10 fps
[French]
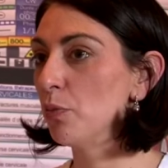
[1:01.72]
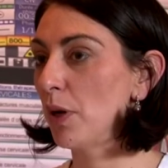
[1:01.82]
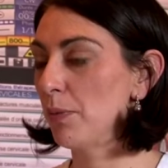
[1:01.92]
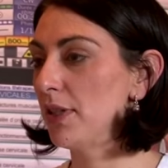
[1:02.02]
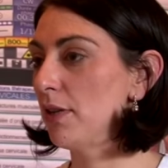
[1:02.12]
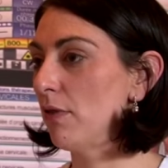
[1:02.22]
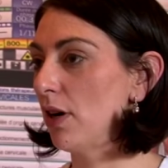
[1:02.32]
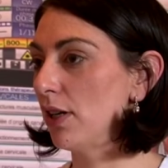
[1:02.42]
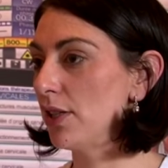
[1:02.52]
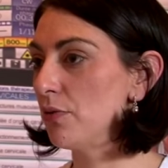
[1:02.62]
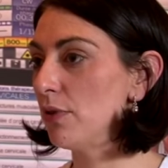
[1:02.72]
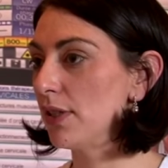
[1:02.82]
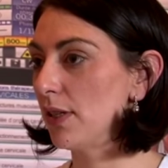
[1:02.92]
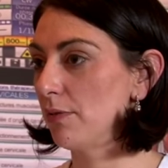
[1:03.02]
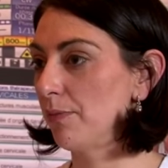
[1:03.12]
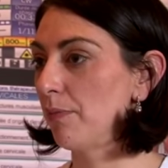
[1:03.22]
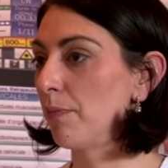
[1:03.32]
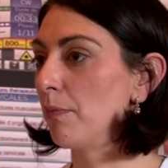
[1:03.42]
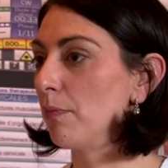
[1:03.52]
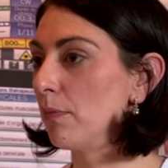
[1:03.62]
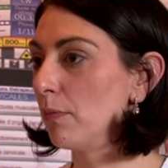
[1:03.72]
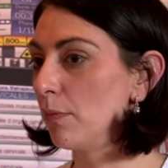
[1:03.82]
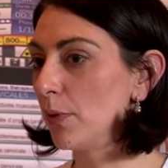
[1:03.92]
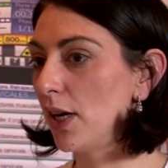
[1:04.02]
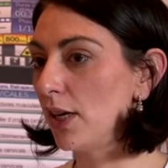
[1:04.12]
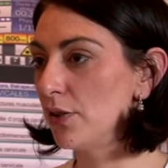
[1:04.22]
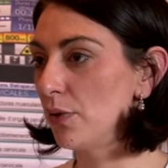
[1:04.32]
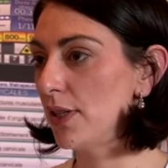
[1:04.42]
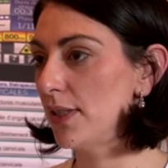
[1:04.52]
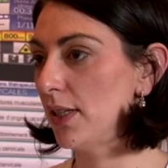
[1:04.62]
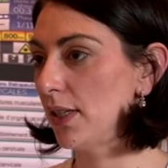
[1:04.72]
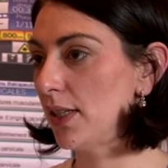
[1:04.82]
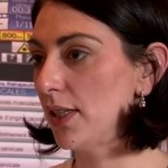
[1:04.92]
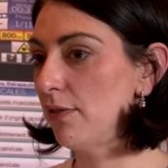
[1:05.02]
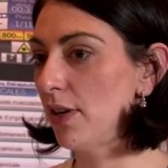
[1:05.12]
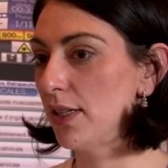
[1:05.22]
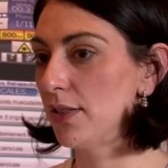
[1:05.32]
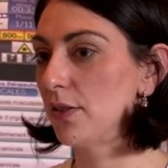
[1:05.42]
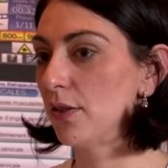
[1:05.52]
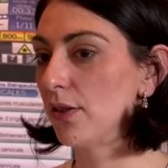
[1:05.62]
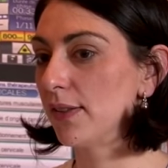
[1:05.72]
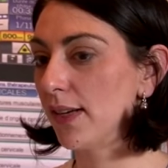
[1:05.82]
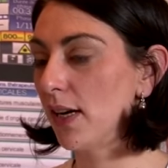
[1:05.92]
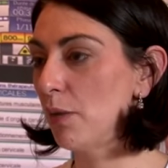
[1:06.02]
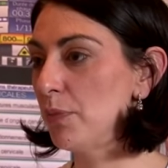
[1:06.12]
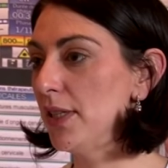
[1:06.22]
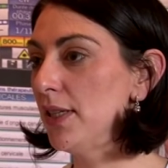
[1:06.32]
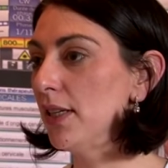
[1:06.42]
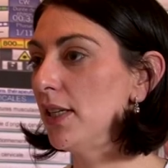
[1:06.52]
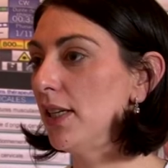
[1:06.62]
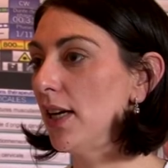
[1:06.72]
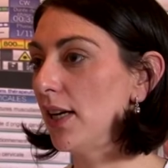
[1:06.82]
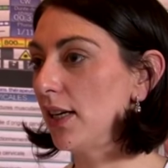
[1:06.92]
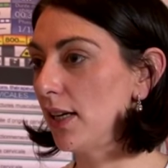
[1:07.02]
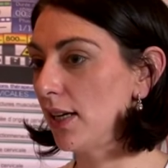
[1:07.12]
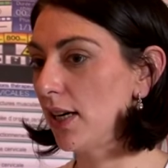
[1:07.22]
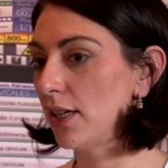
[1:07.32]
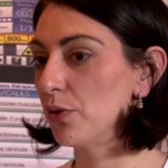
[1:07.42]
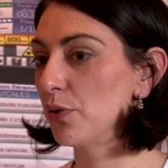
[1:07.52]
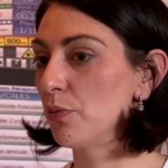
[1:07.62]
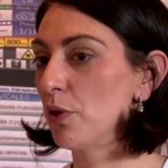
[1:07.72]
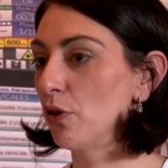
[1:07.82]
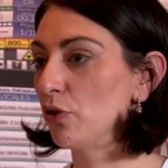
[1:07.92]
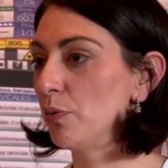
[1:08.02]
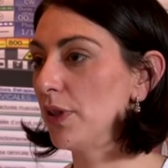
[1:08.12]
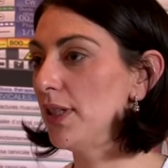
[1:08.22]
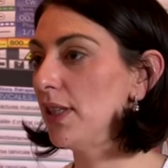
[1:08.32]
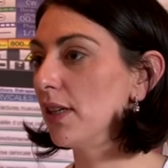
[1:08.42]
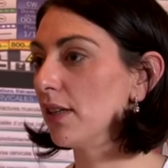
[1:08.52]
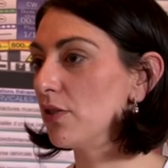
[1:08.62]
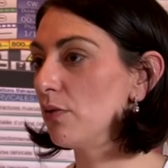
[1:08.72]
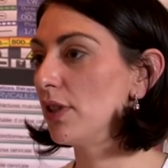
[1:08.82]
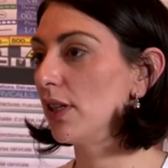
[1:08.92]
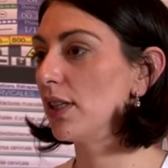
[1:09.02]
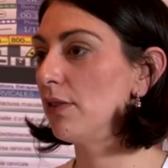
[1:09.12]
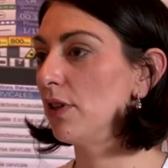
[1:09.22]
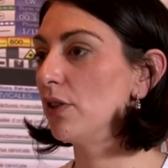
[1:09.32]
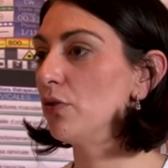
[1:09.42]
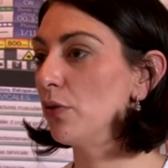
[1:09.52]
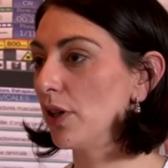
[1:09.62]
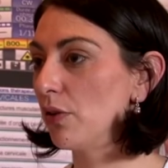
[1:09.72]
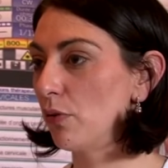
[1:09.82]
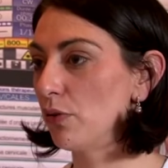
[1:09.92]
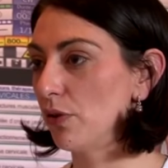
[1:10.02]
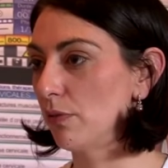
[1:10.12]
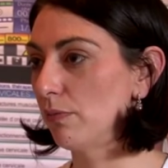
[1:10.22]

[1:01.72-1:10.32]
me permettent d'avoir un résultat grâce au laser qui va être très rapide et grâce aux semelles orthopédiques un résultat qui va durer dans le temps.